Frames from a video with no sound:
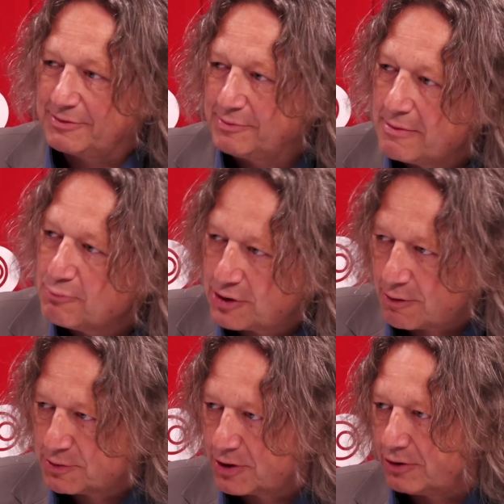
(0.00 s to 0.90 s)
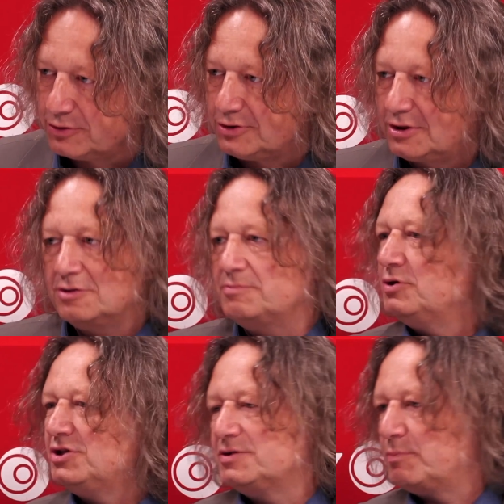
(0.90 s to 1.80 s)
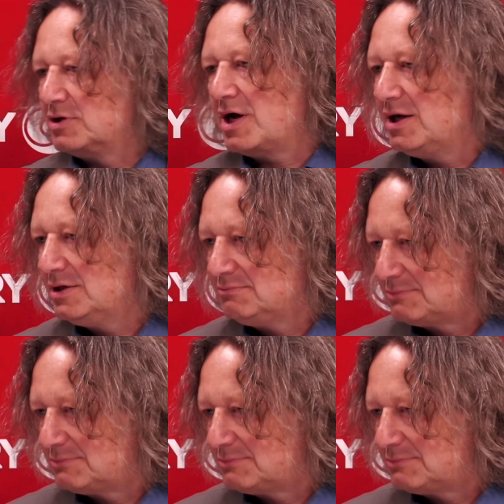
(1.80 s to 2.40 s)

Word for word: żeby nie musiał przychodzić, tylko żeby oni się spotkali,